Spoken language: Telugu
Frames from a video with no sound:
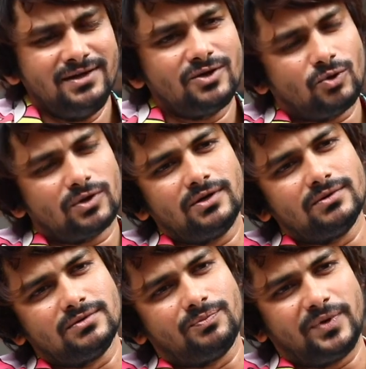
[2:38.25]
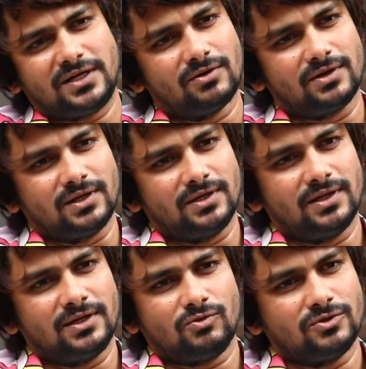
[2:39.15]
ఇన్ని కోట్లు పెట్టావు
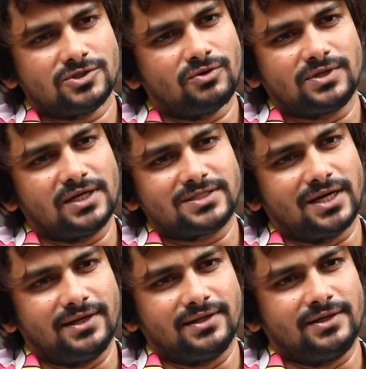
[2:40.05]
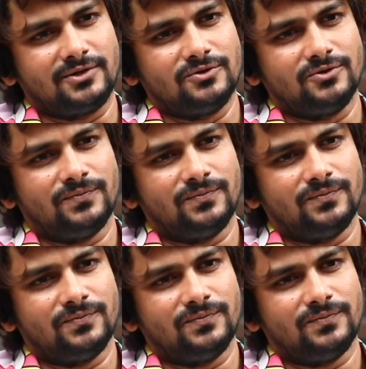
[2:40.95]
కదన్నా నీకు కొంచెం కూడా టెన్షన్ లేదా నీకు